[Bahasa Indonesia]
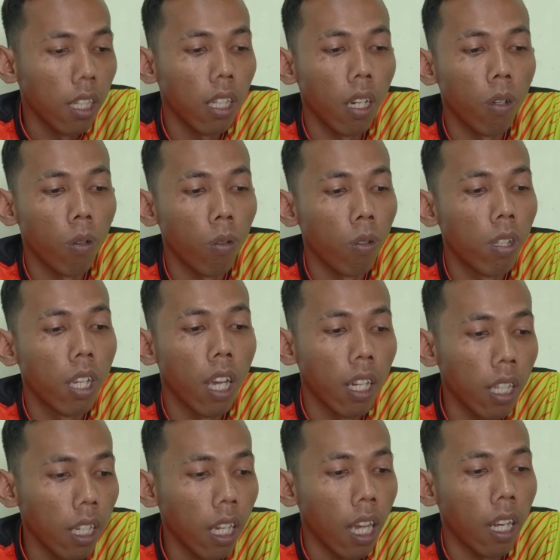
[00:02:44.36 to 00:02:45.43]
seluruh
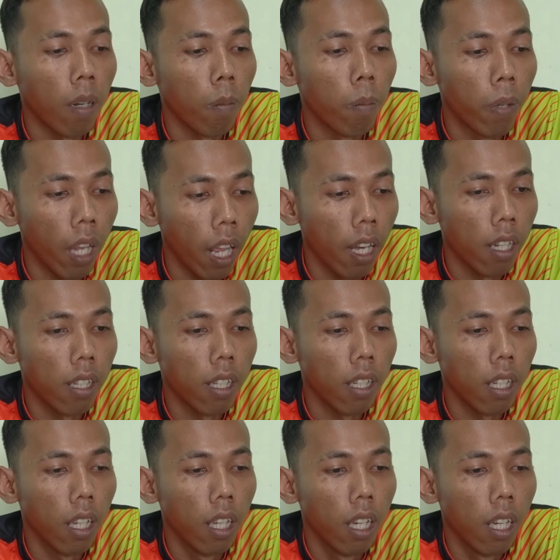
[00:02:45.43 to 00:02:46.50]
jaringan brands
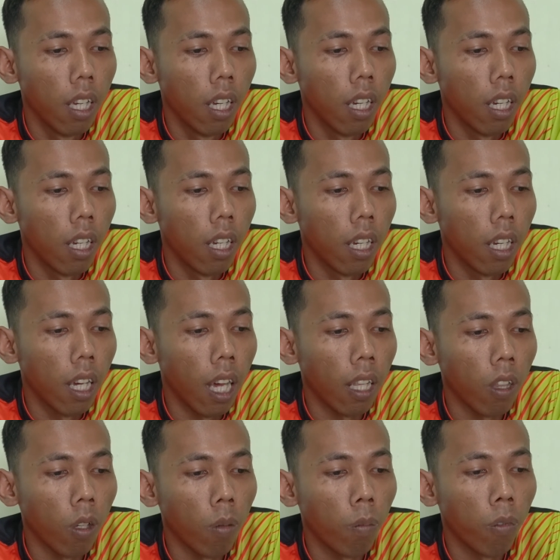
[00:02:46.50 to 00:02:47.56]

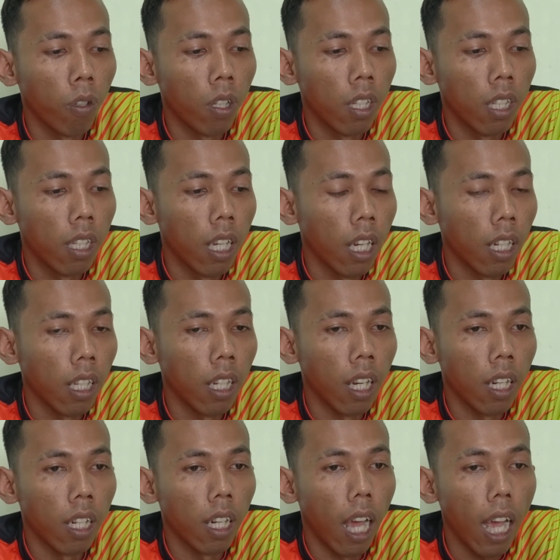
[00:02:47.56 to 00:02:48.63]
ataupun di
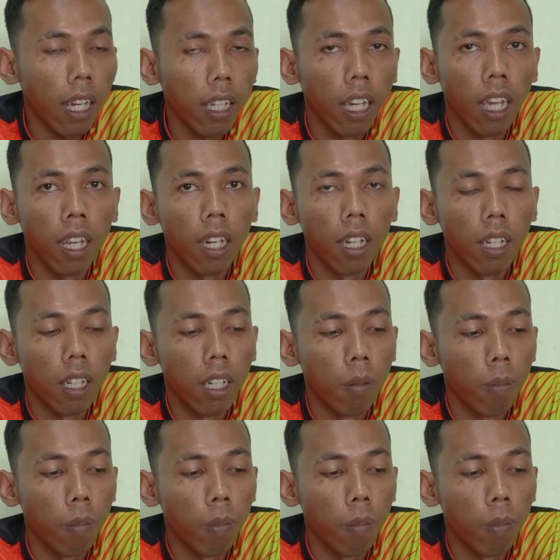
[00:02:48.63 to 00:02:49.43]
jaringan agen di